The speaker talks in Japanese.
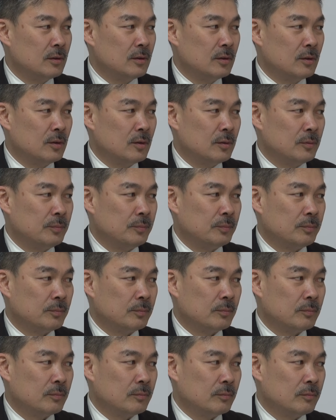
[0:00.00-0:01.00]
どういうこと
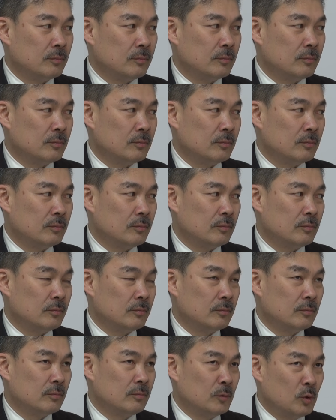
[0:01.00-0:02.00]
先生は中に随
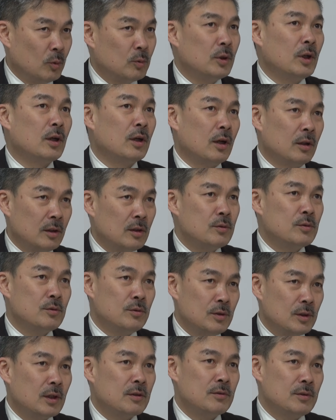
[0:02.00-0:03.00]
分いらっしゃいましたけど
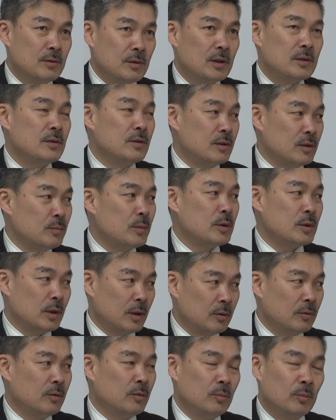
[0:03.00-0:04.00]
6年間ね ,6 年
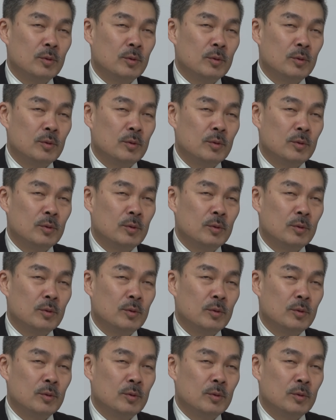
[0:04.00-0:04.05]
間ね